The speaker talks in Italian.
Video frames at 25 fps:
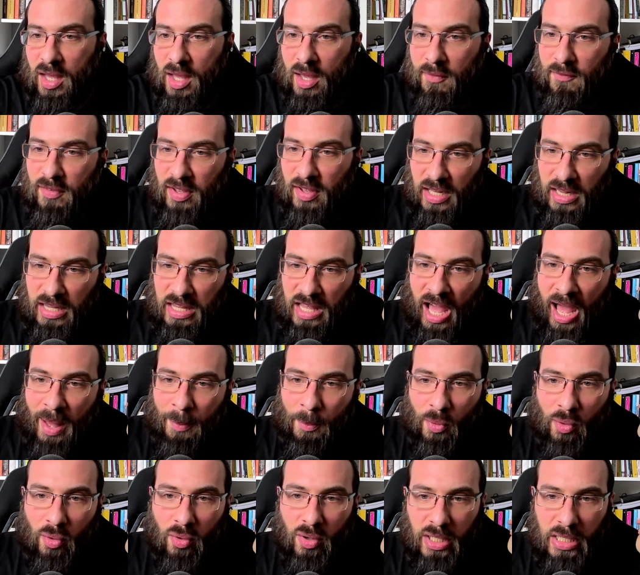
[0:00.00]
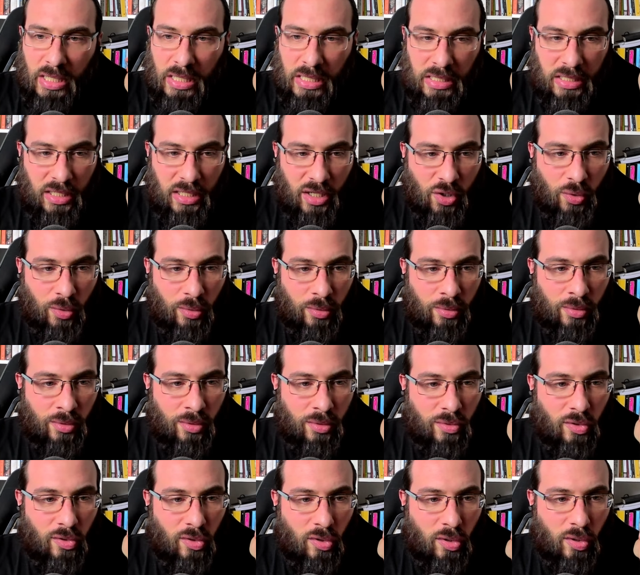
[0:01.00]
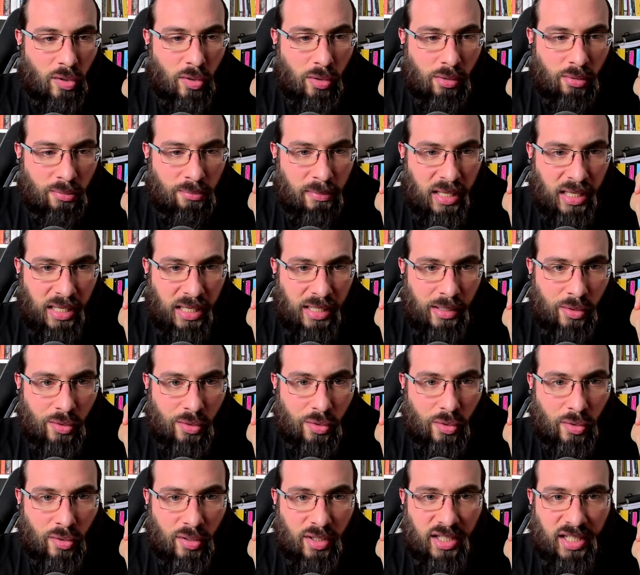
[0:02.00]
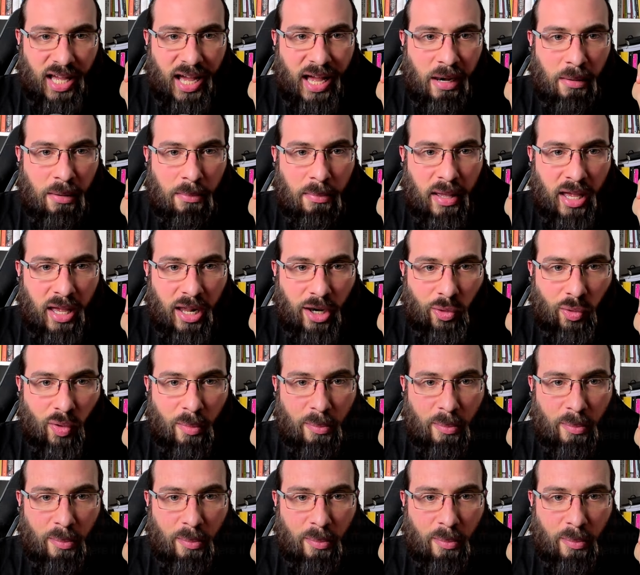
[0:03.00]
Vediamo il secondo commento di Alberto,